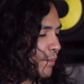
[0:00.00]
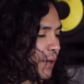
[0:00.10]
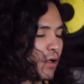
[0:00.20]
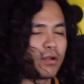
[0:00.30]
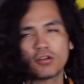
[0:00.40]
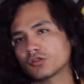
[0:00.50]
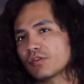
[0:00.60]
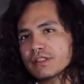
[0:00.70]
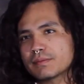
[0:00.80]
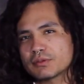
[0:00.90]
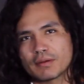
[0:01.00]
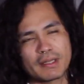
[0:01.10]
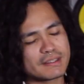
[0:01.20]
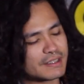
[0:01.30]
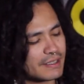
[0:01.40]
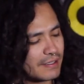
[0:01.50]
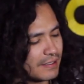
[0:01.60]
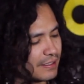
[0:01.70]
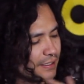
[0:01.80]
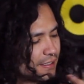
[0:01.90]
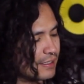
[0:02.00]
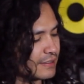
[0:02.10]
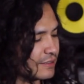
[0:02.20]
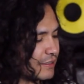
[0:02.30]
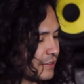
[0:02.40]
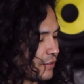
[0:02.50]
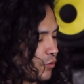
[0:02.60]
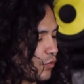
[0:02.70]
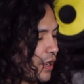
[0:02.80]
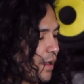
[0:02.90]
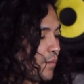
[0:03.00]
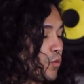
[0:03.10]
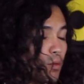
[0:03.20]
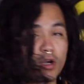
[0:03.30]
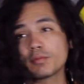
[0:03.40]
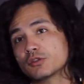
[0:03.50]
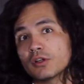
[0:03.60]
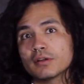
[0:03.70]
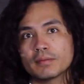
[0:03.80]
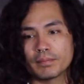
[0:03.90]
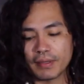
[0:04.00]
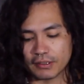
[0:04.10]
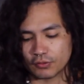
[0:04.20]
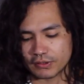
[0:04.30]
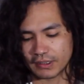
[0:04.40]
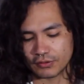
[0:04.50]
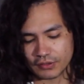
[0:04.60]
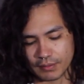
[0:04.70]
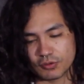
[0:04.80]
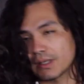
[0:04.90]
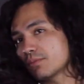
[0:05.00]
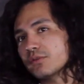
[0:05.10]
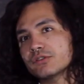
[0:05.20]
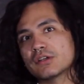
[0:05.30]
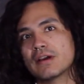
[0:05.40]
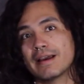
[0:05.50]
y para lo que nos ofrece pues la verdad es que es una muy buena opción para todos aquellos que buscamos